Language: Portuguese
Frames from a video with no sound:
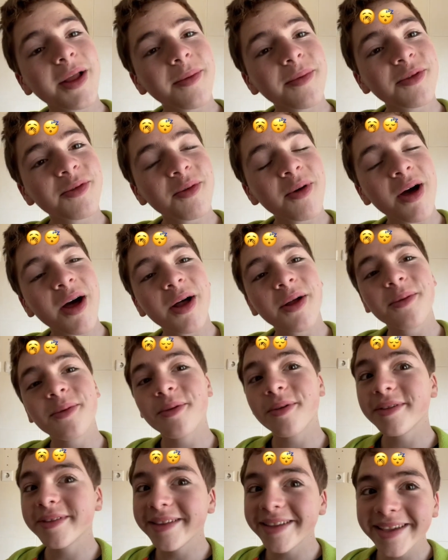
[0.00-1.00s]
Olá
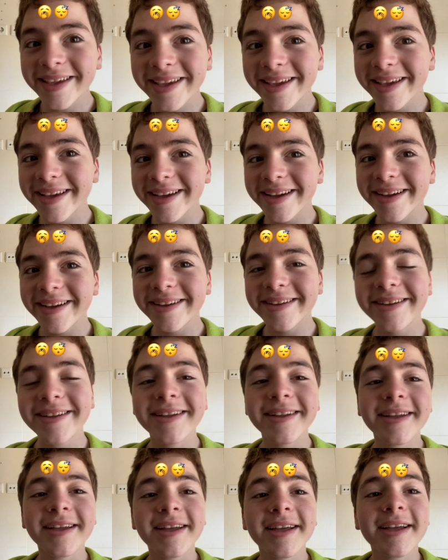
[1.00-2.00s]
pessoal, bom
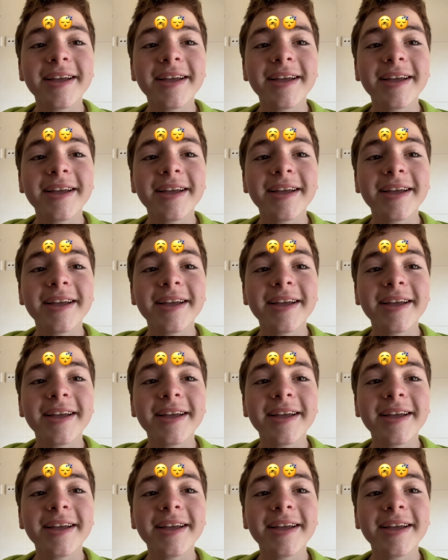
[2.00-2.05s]
dia.